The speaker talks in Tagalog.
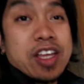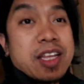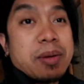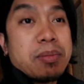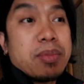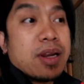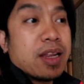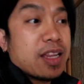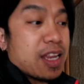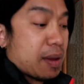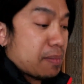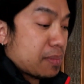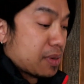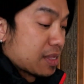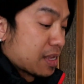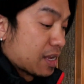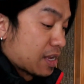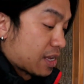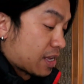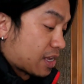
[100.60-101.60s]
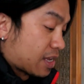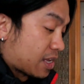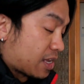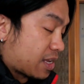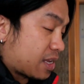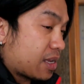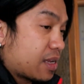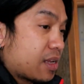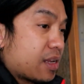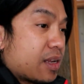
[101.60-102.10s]
yung nabila namin na uh,
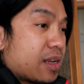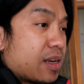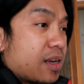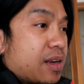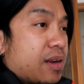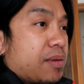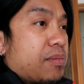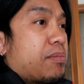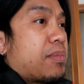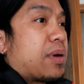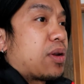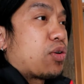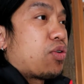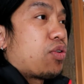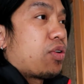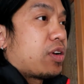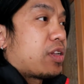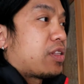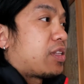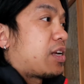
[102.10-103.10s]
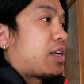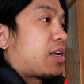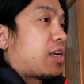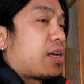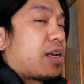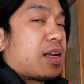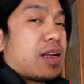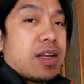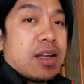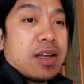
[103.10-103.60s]
Moroccan na
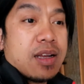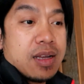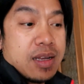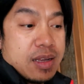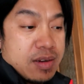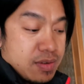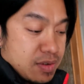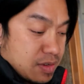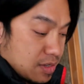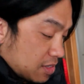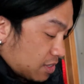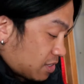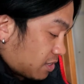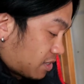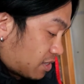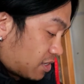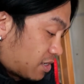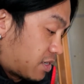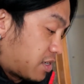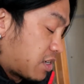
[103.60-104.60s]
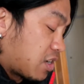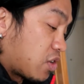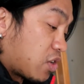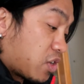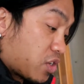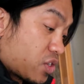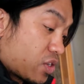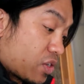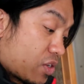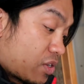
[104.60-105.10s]
ano na
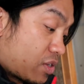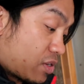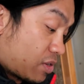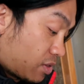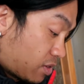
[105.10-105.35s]
negosyo.